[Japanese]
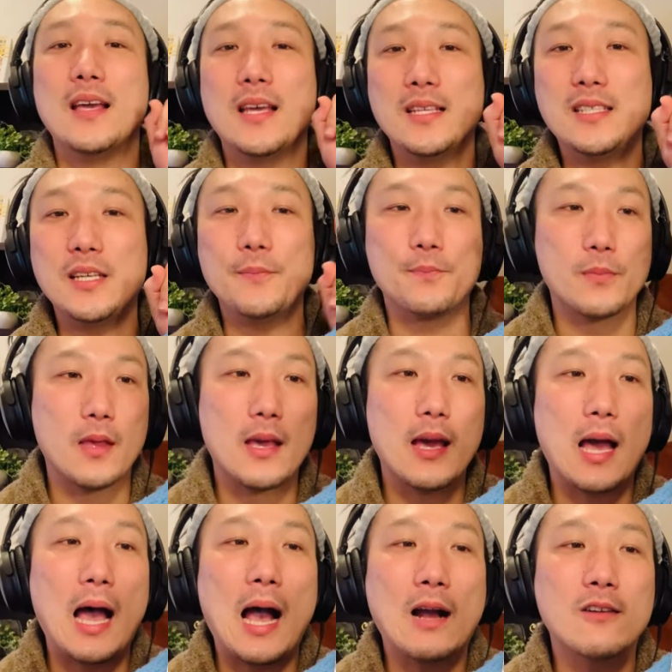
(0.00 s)
いち、
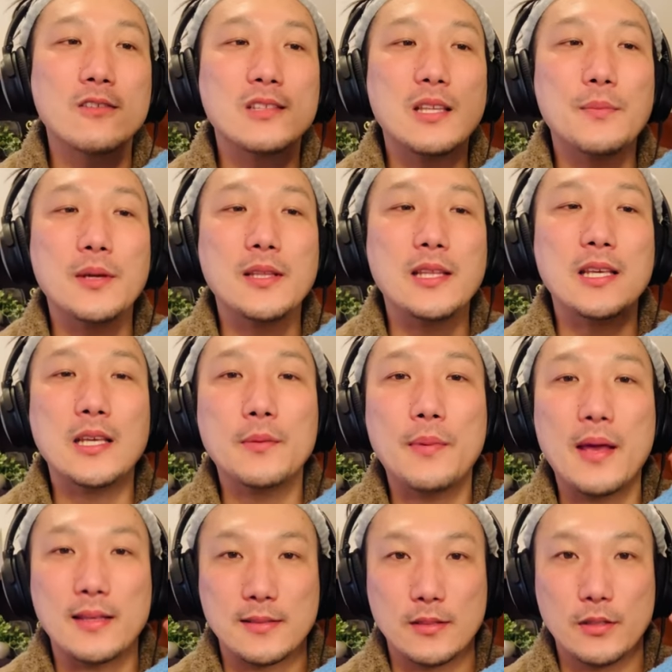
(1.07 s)

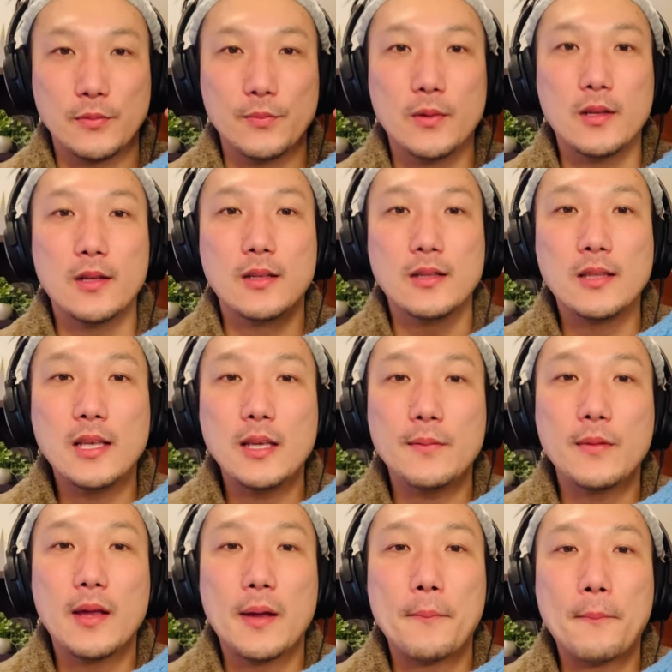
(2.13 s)
アクティビティベースド。
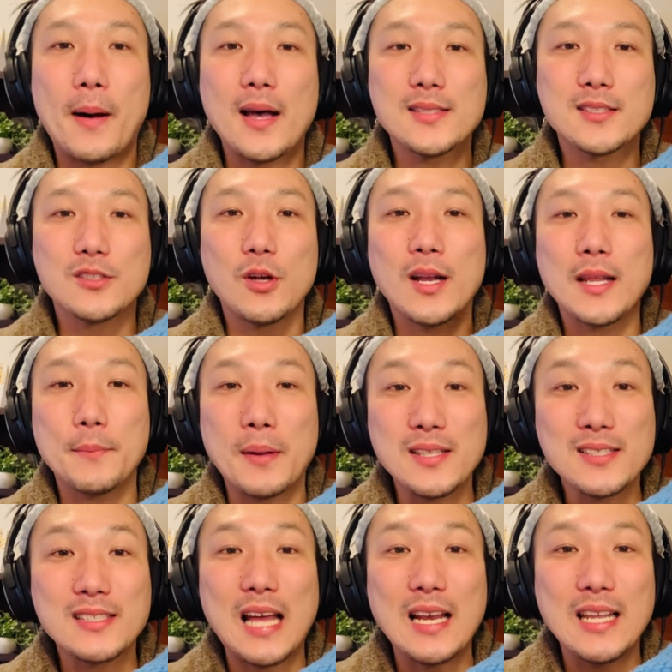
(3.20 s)
に、マスタリ、
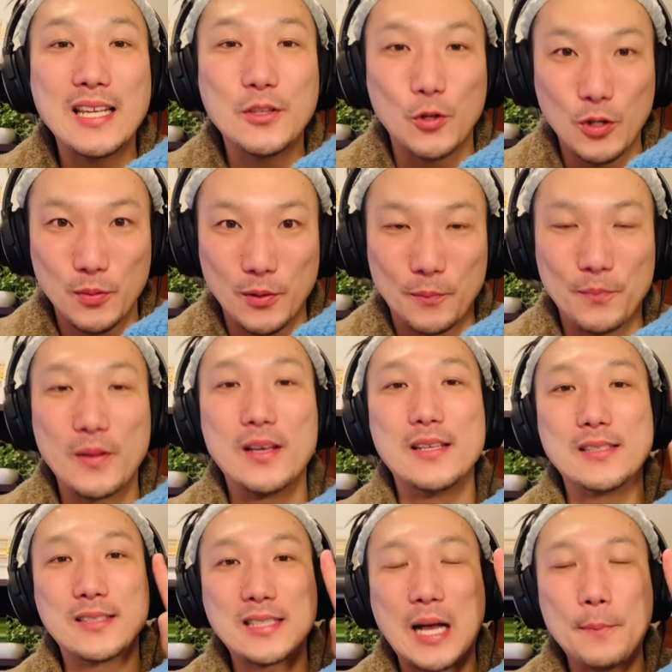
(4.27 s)
マスタリードリブン。
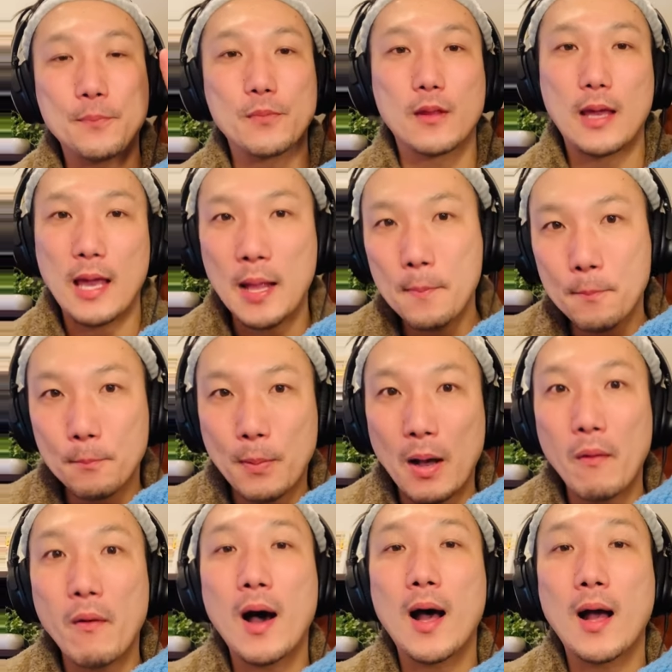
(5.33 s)
さん、
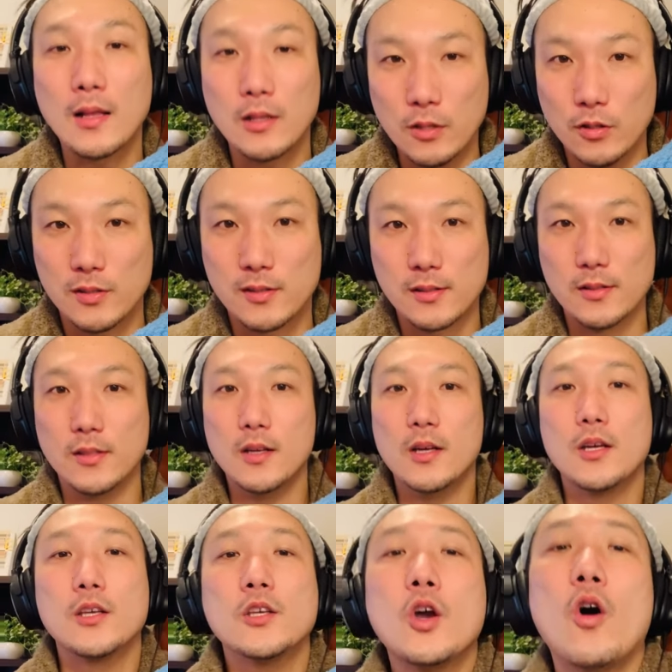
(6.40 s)
エンパワーユース。
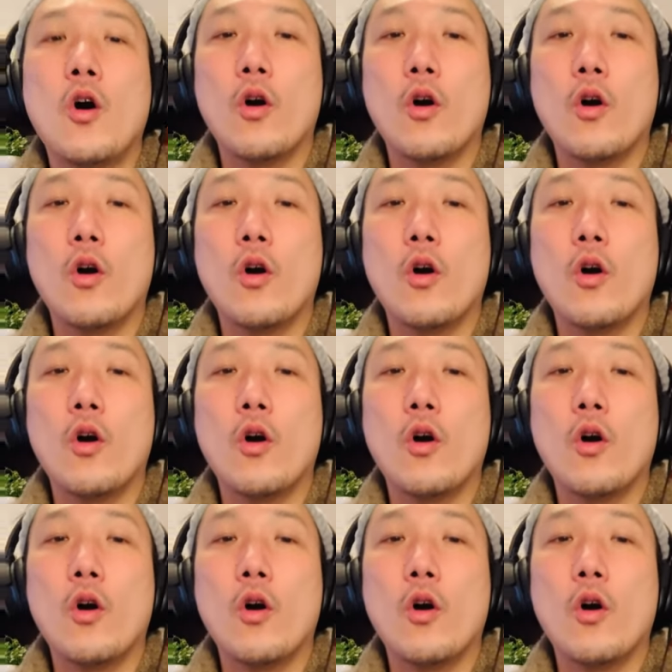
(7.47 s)
よ